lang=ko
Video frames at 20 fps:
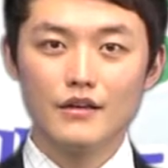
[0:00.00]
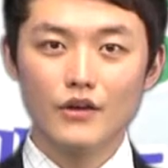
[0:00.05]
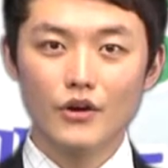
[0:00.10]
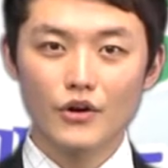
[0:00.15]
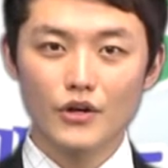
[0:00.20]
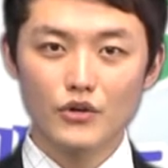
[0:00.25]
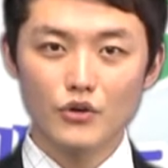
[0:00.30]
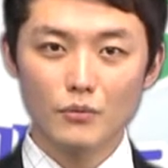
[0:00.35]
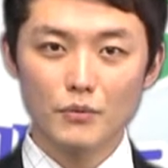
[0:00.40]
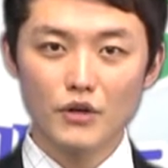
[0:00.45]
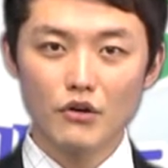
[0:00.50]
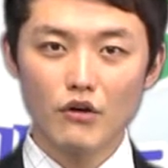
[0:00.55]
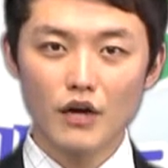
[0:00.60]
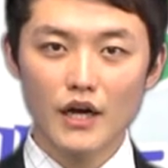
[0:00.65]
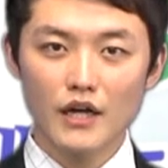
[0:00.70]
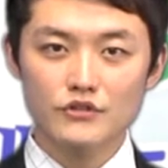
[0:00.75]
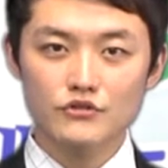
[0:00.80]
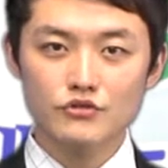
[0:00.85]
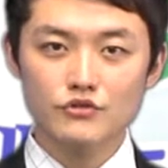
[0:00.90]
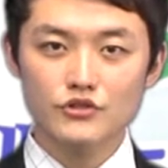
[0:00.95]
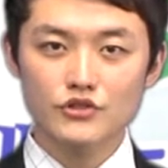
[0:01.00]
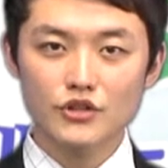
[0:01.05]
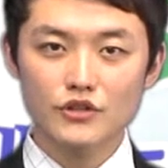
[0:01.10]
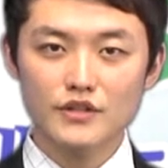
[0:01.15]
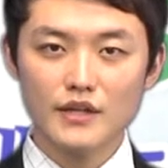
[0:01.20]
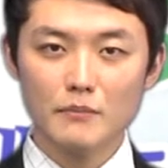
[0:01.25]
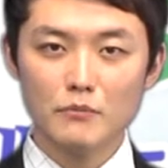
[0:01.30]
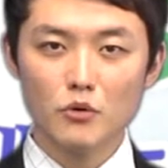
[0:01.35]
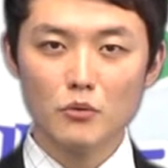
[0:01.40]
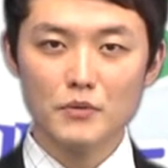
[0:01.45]
경기도민과
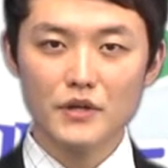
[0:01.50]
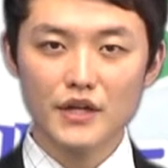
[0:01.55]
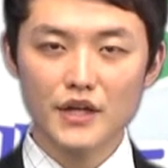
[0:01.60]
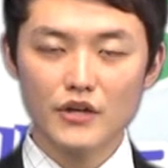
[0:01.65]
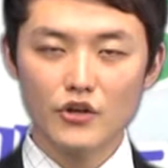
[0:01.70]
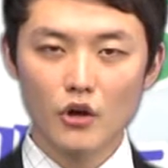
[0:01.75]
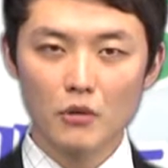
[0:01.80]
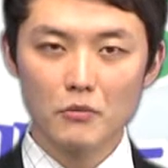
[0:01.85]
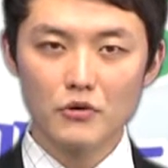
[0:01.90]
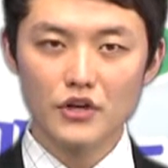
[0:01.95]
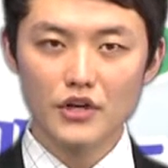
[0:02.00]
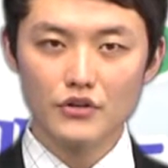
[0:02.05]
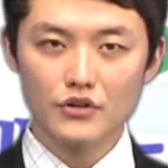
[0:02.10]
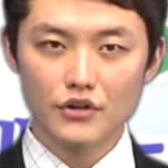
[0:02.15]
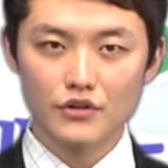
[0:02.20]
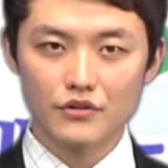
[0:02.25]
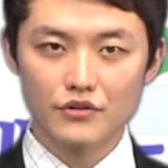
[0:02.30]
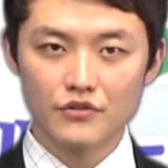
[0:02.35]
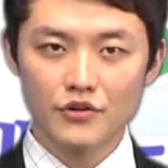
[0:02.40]
충청남도민이 염원하던